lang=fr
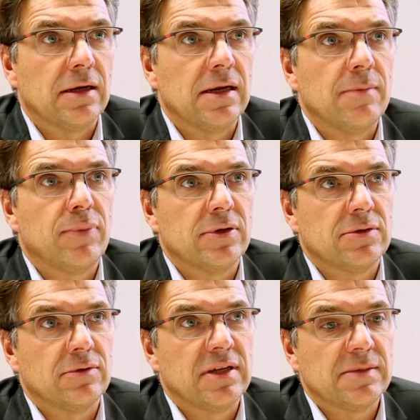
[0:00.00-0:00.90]
Les
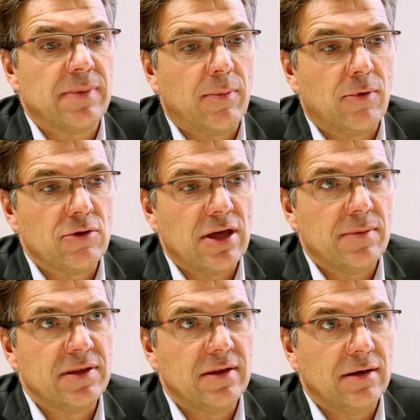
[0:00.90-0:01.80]
postes d'experts projet
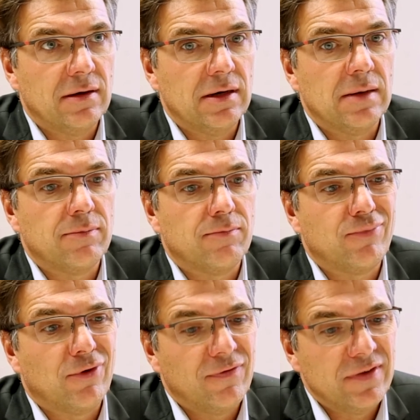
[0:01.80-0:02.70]
habitat, les
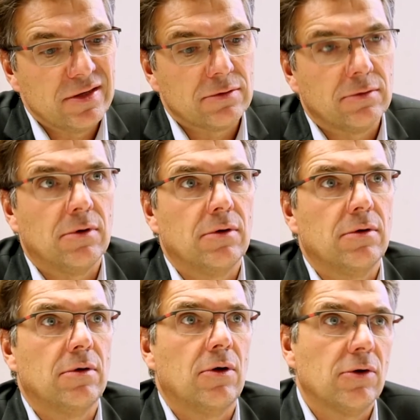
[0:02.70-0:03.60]
profils sont
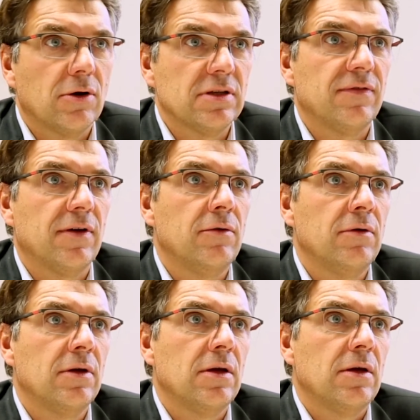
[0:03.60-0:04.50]
encore différents.
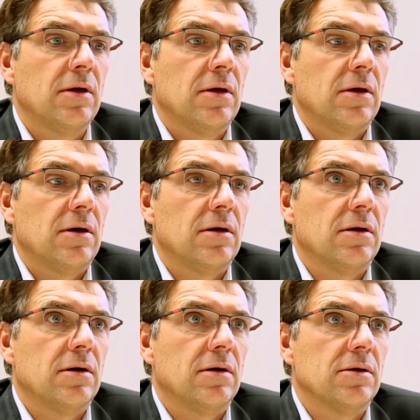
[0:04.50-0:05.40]

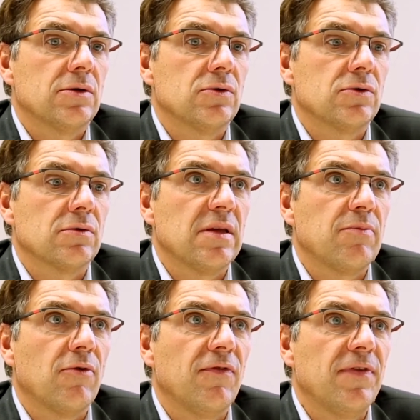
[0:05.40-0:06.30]
Euh, ce sont des
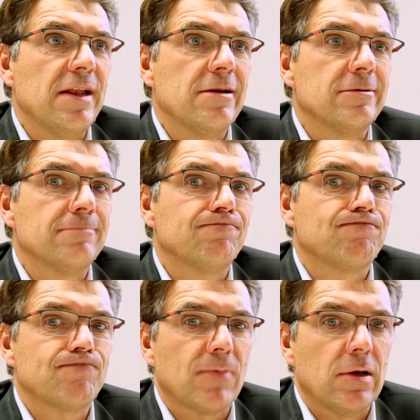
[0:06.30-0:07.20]
profils, euh,
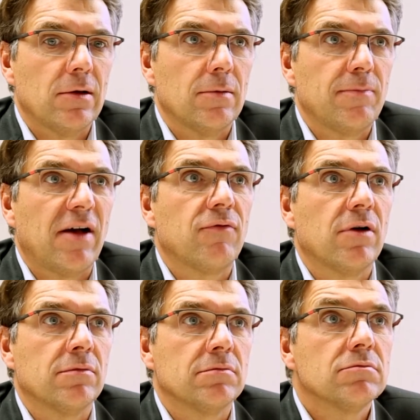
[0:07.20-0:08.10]
euh,
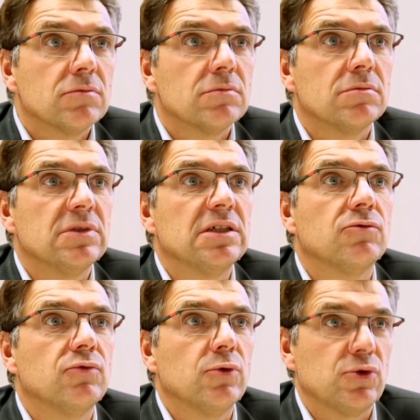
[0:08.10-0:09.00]
parfois on dit
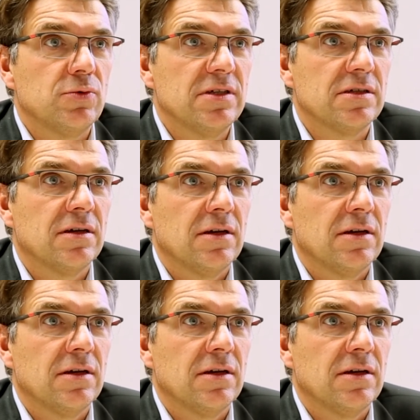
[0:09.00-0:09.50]
couteau suisse,